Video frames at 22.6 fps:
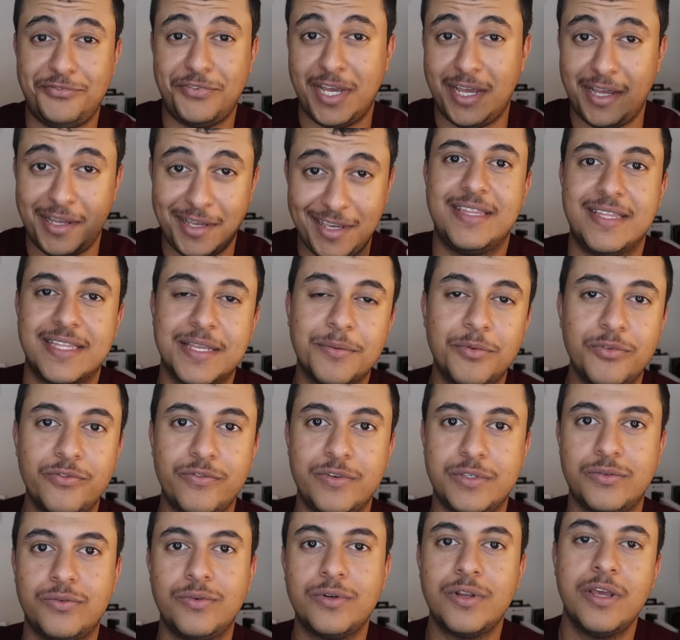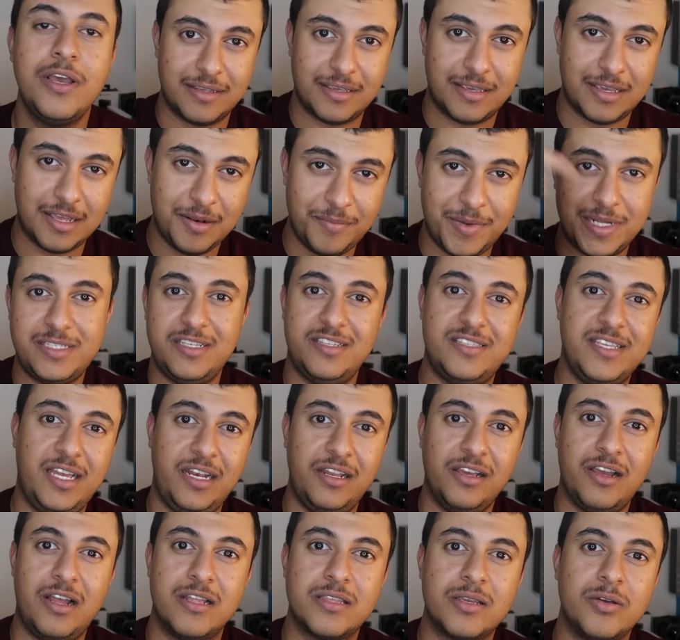فاذا تبون تفوزون كل ما تزيد
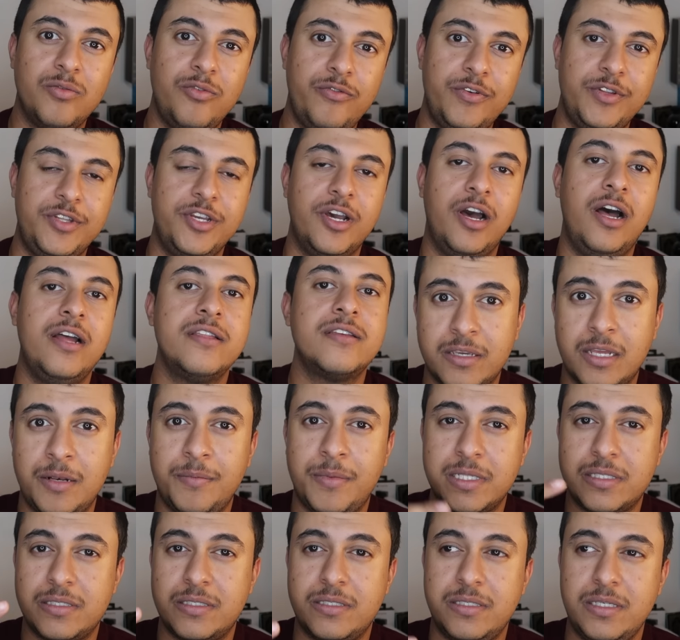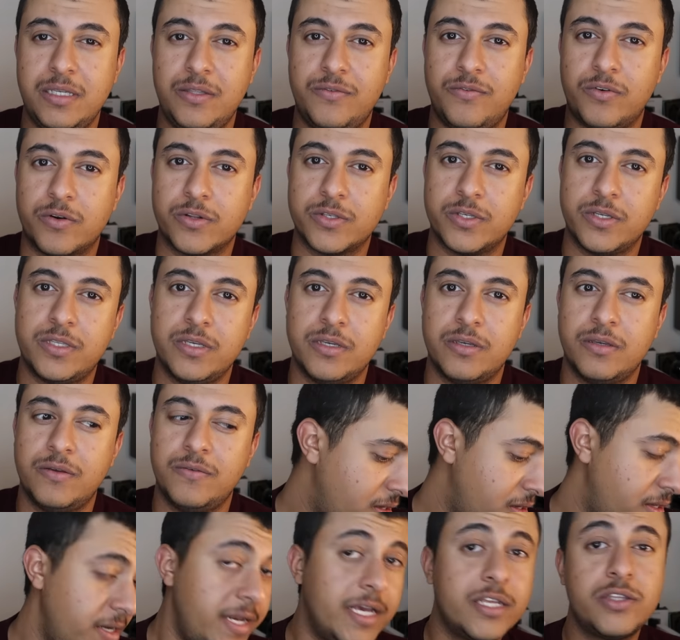تعليقاتكم في الفيديوهات كل ما تزيد
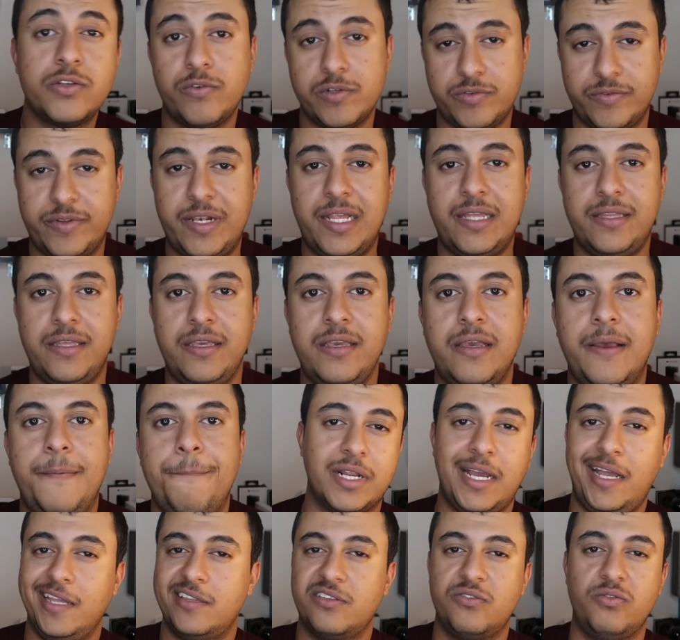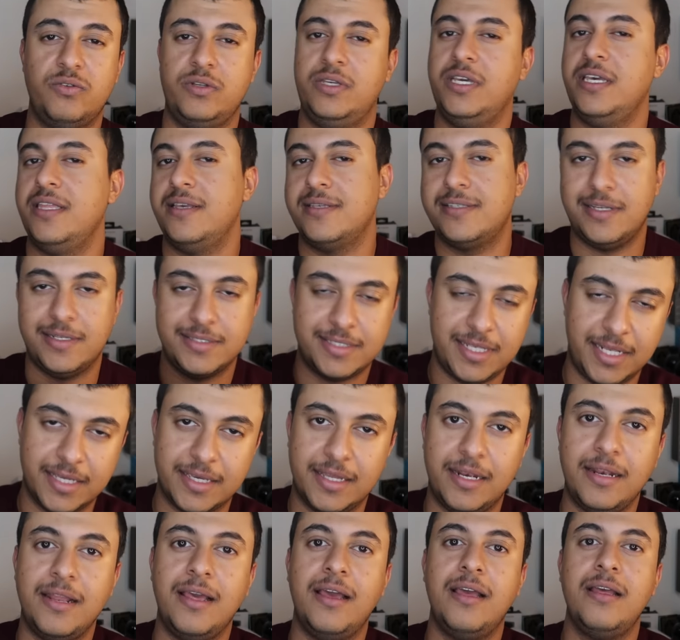فرصتك انك تفوز بالهديه راح تكون كذا السلسله
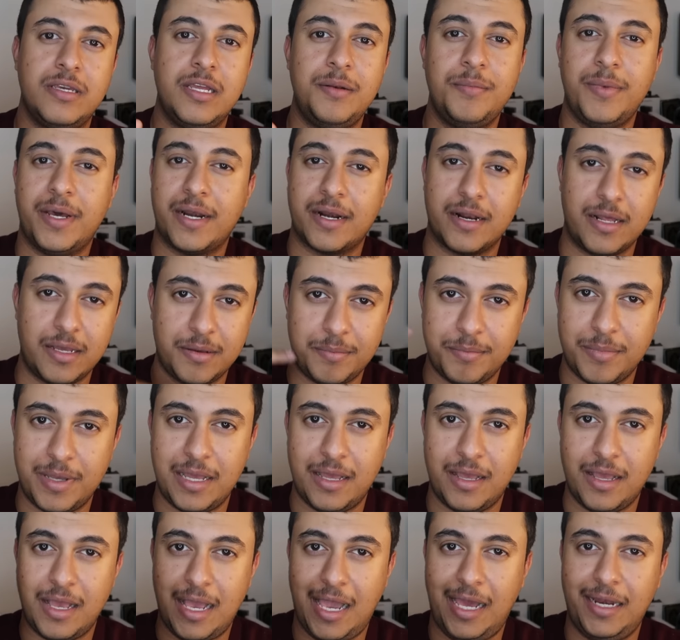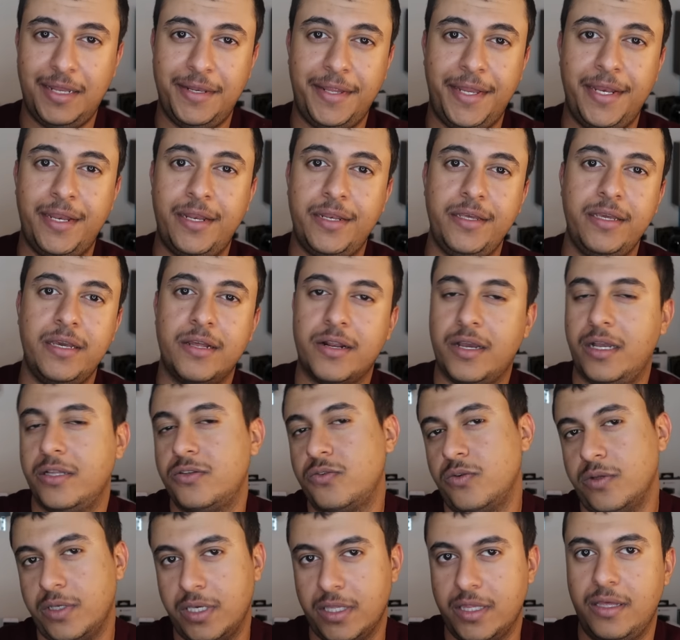كلها كل مره بعلن عن هديه راح
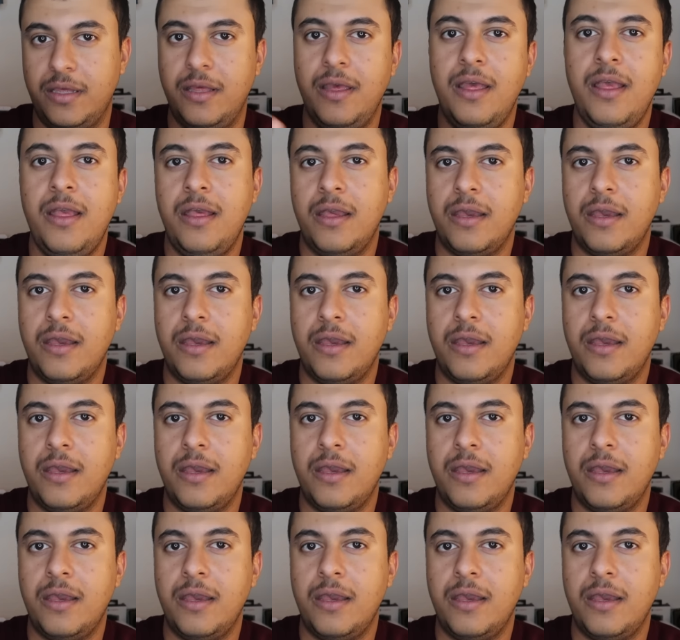تكون كذا